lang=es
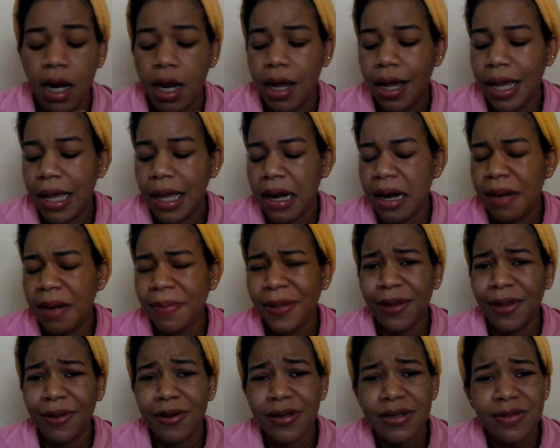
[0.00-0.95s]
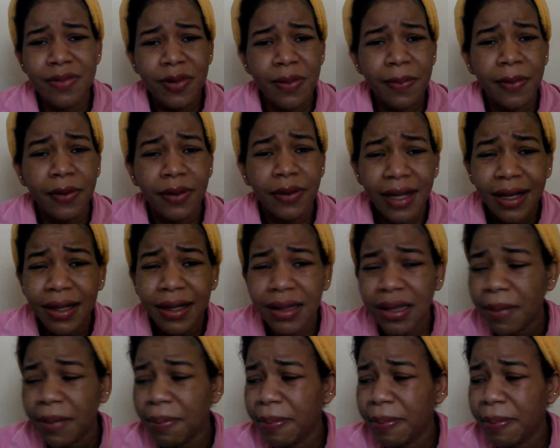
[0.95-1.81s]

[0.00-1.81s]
Eh, realmente no es muy potente,